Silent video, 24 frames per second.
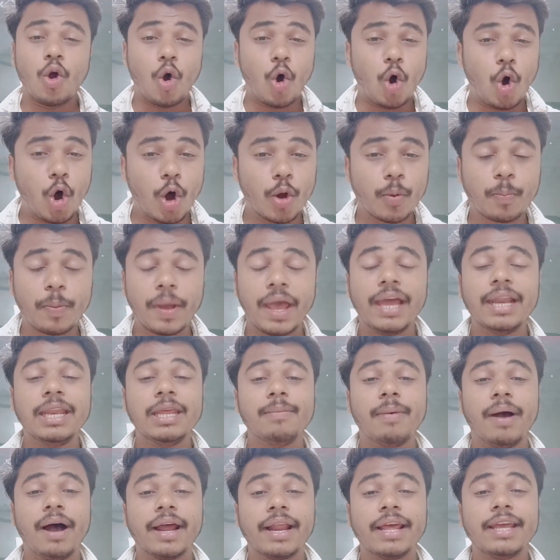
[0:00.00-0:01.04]
और पहली
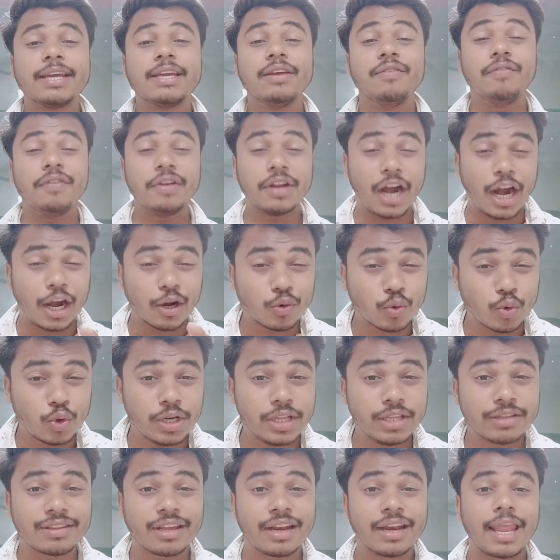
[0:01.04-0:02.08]
बार है कि विराट
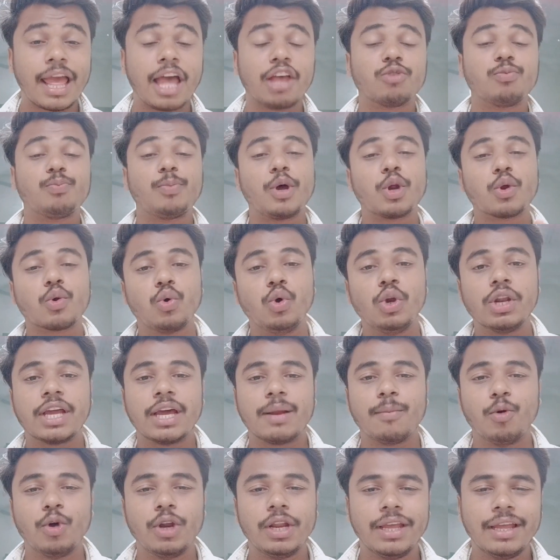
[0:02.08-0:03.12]
कोहली सन्यास पर खुलकर
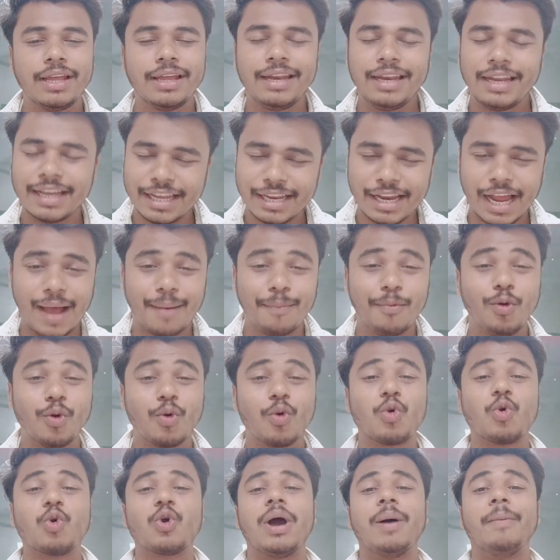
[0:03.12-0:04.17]
बोले लेकिन आप लोगों
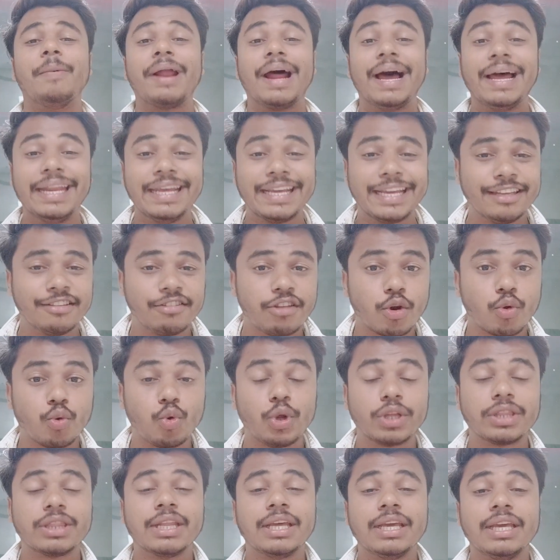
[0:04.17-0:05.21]
को घबराने की
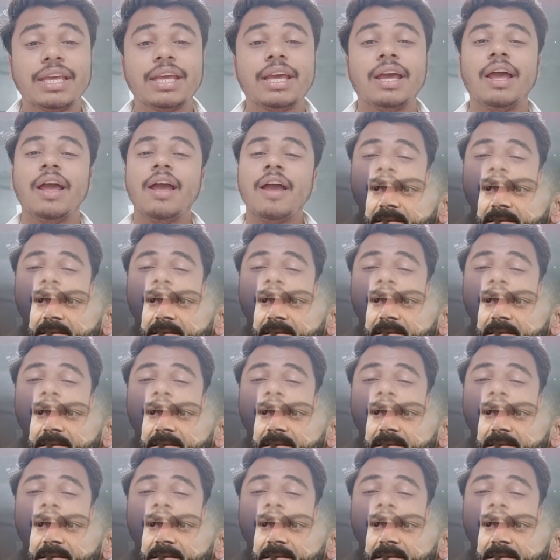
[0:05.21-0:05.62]
जरूरत नहीं है